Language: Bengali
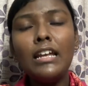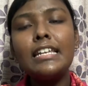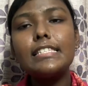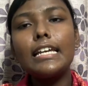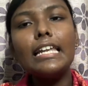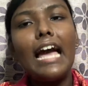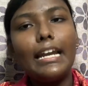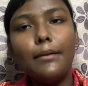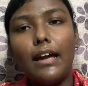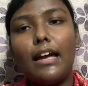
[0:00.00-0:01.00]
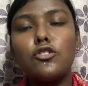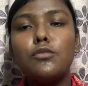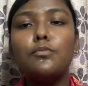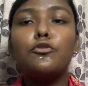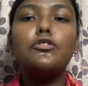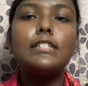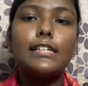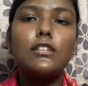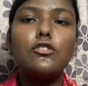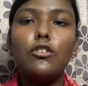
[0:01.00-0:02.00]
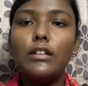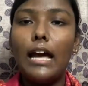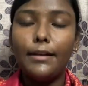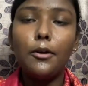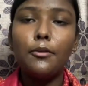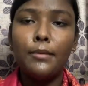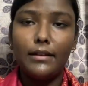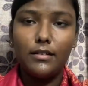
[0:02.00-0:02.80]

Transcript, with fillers: নিজেকে নারী একজন পুরুষ নিজেকে যখন নারী ভাবে